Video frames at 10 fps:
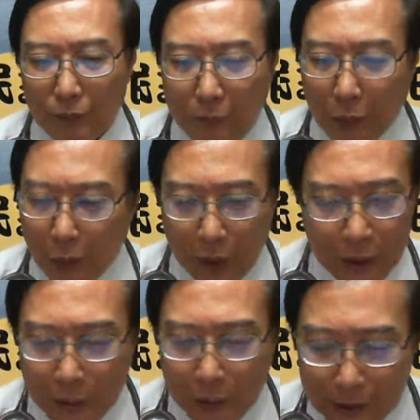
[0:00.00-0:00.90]
包括
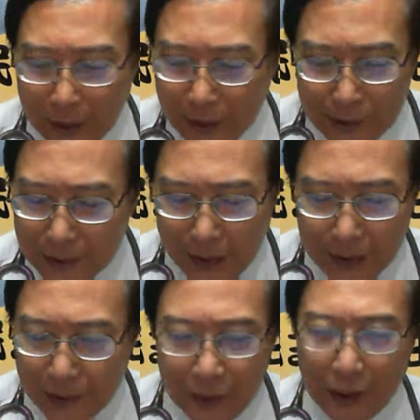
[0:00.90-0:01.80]
你毋知影三个
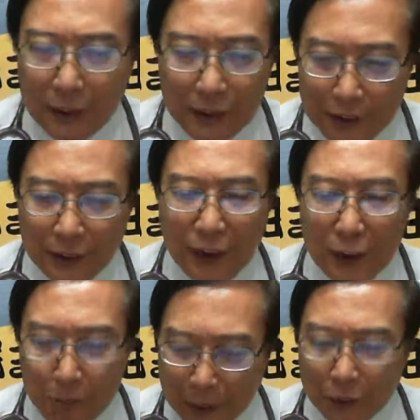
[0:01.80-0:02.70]
囡仔尸体
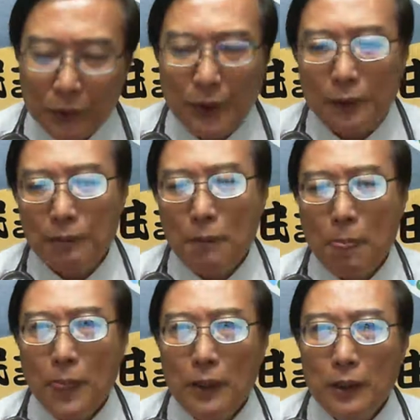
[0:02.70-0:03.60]
伫巴肚底。
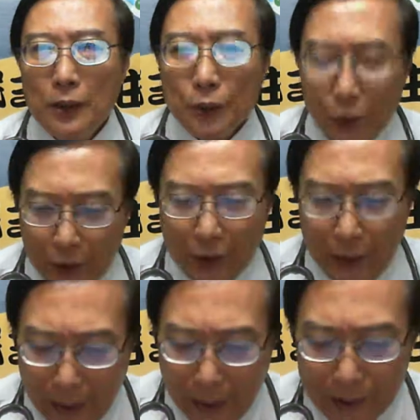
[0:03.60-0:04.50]
所以
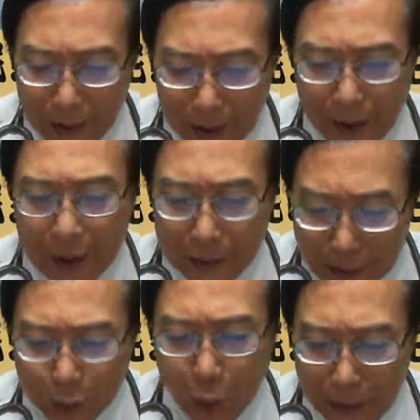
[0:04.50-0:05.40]
咱这里
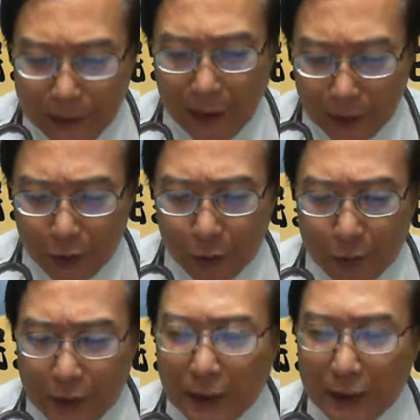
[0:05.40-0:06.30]
遮大商场毋
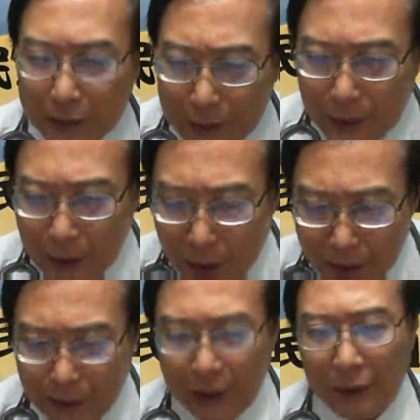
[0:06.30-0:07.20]
是十四个
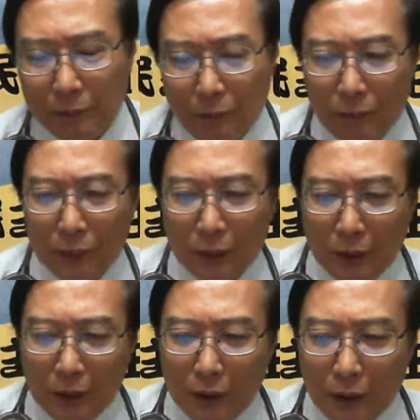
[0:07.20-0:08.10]
人呢？
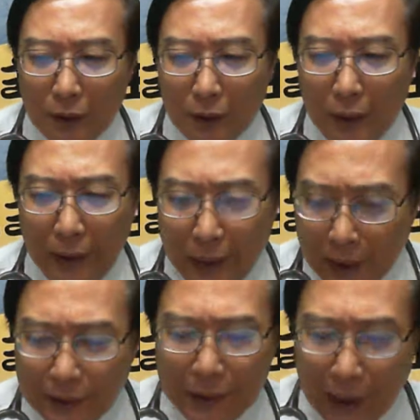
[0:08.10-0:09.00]
迄
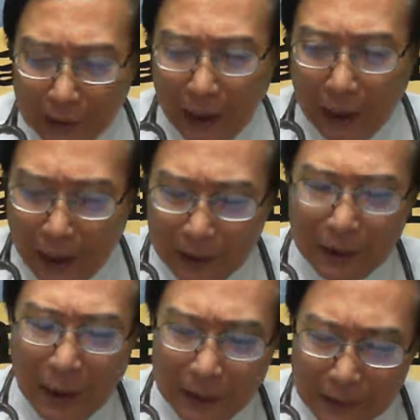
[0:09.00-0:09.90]
人是人他
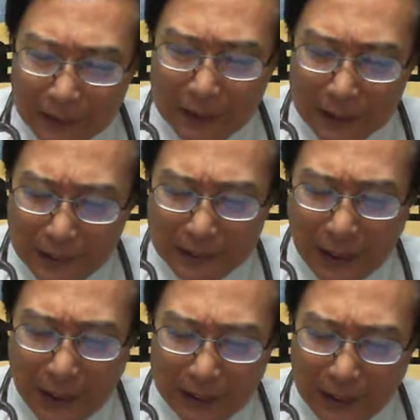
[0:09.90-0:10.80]
人人
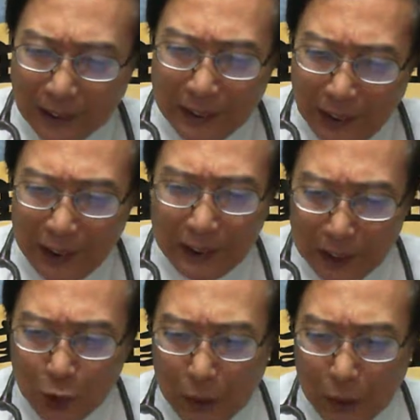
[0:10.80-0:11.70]
大大伫人的
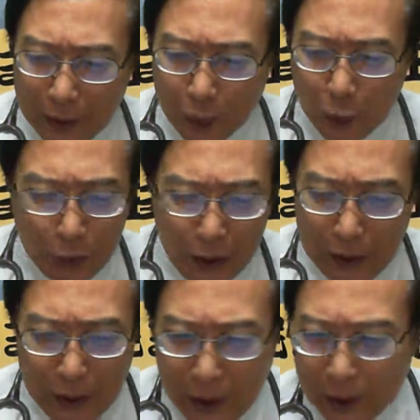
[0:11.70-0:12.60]
身躯安尼跪
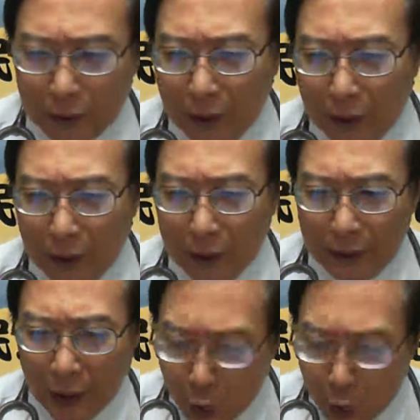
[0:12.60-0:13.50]
个
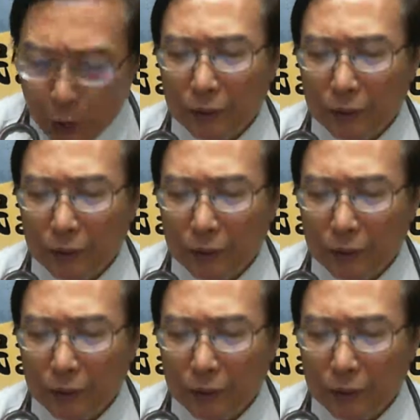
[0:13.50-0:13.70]
两窟